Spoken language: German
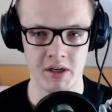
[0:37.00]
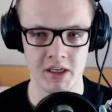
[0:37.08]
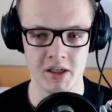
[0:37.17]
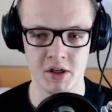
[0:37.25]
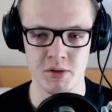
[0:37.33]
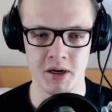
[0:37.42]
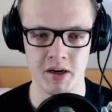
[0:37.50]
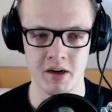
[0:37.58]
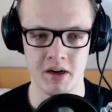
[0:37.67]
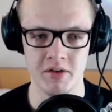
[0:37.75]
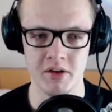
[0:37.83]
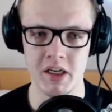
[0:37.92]
Ich bin echt
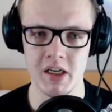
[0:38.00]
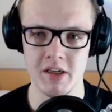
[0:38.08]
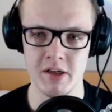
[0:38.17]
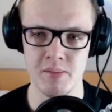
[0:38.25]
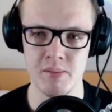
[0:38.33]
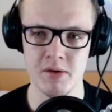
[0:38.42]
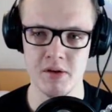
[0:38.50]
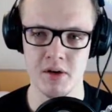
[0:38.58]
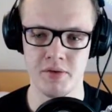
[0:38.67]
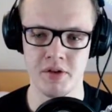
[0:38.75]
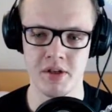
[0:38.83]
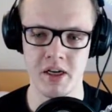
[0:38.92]
gespannt. Also ich
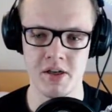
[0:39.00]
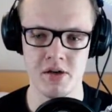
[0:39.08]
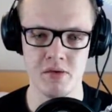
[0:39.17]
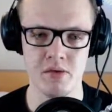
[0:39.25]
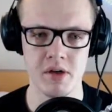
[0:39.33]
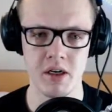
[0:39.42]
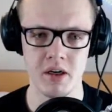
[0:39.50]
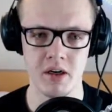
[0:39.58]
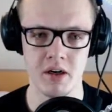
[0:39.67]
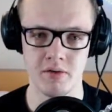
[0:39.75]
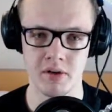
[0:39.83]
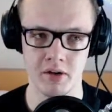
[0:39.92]
tippe auf Sensory,
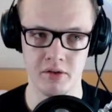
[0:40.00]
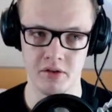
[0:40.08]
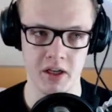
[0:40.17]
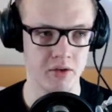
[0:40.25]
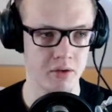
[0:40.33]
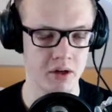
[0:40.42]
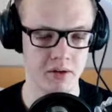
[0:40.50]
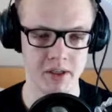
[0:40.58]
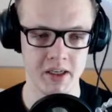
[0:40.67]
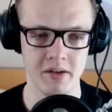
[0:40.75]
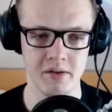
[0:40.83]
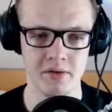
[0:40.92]
auf, also Sensory
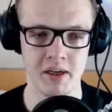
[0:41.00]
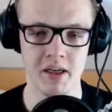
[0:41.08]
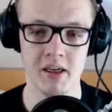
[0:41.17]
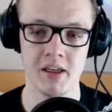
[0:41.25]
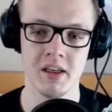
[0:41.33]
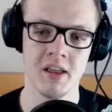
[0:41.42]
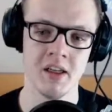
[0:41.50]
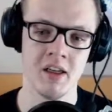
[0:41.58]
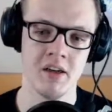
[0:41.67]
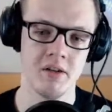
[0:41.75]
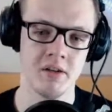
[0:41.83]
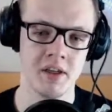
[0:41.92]
auf jeden Fall.
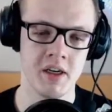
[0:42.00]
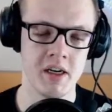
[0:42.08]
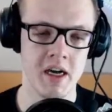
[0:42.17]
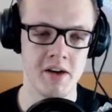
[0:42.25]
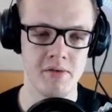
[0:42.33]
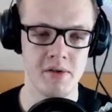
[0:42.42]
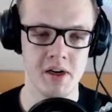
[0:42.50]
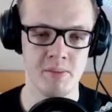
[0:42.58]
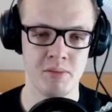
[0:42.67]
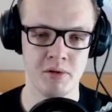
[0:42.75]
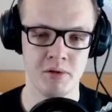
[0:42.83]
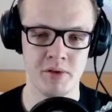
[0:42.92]
Und dann
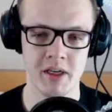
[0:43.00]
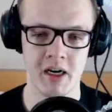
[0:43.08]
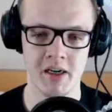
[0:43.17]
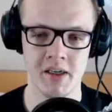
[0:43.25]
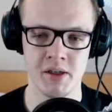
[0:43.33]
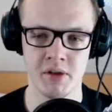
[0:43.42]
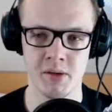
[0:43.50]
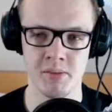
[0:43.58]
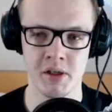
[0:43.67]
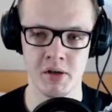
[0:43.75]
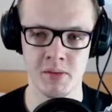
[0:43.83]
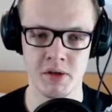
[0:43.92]
entweder Profit Andy
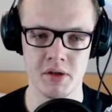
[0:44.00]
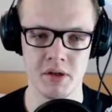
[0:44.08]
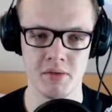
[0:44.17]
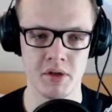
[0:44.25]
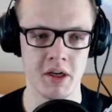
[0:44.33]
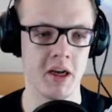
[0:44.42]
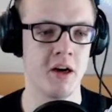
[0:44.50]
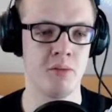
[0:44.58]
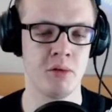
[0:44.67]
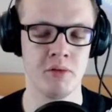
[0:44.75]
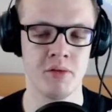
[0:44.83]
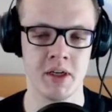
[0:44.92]
oder BNY. Ich würde eher
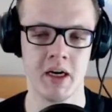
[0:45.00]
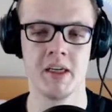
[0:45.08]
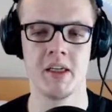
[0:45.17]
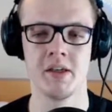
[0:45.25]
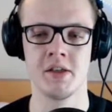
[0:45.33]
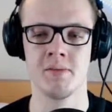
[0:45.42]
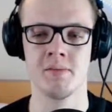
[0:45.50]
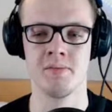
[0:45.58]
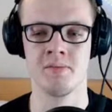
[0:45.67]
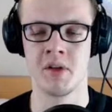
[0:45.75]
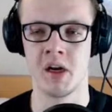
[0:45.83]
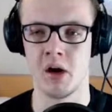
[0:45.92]
auf Profit Andy
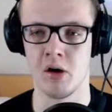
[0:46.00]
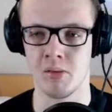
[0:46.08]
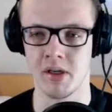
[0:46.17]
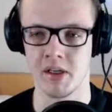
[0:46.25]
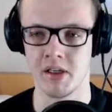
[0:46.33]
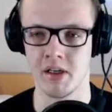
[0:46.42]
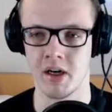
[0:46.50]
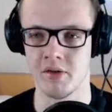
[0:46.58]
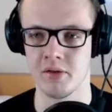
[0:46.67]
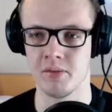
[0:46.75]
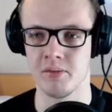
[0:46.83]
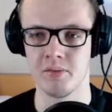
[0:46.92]
tippen, glaube ich.
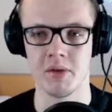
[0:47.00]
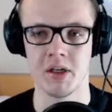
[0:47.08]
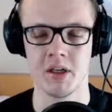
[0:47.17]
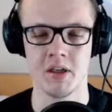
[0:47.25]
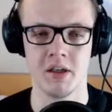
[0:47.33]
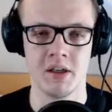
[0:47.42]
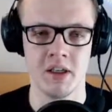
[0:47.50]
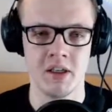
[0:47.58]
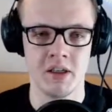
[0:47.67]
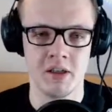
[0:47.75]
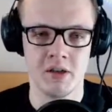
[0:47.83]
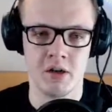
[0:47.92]
Also äh,
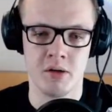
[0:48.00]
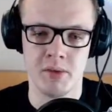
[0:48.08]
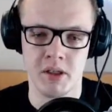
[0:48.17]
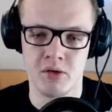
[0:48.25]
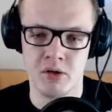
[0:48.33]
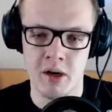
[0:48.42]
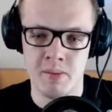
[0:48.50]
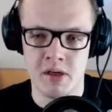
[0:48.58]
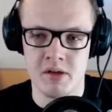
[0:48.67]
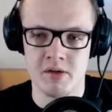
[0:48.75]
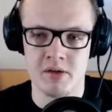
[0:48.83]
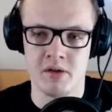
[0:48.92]
hier Tommy
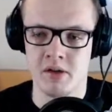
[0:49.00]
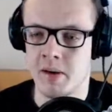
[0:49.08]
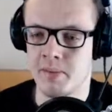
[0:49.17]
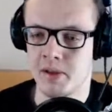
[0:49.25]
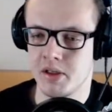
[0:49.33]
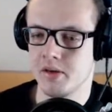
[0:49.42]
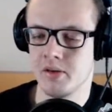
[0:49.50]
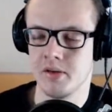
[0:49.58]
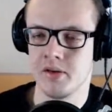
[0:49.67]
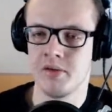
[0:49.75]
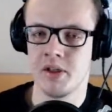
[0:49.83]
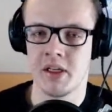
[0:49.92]
Trappett und so habe ich,
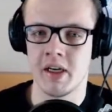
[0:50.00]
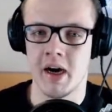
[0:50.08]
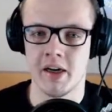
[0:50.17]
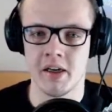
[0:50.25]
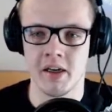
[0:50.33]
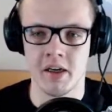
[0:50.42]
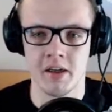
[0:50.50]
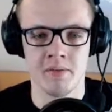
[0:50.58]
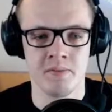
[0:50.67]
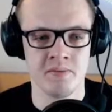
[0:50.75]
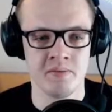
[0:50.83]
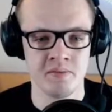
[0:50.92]
äh, würde ich gar nicht
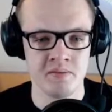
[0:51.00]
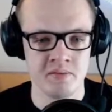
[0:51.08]
denken.